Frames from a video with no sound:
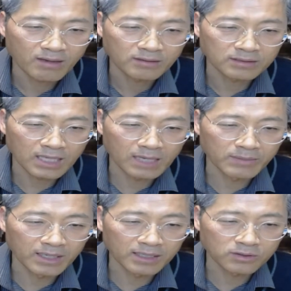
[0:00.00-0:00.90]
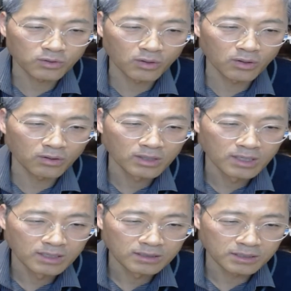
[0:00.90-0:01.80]
그 다음에 또
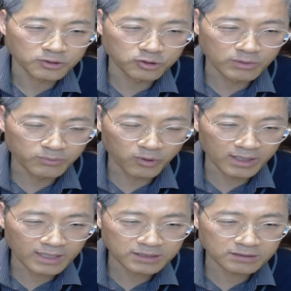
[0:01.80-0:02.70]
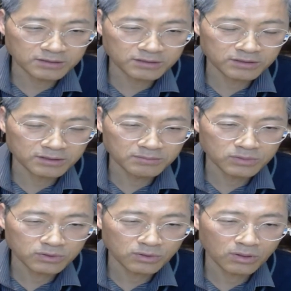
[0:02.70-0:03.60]
예수님이 부활하신 것처럼
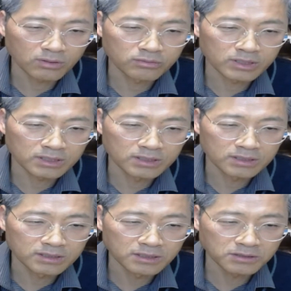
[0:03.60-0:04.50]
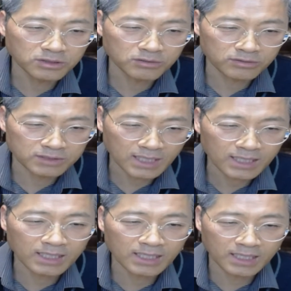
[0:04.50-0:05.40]
또 우리를 영적으로
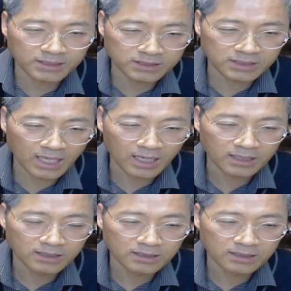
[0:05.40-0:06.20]
살아나게 하신다.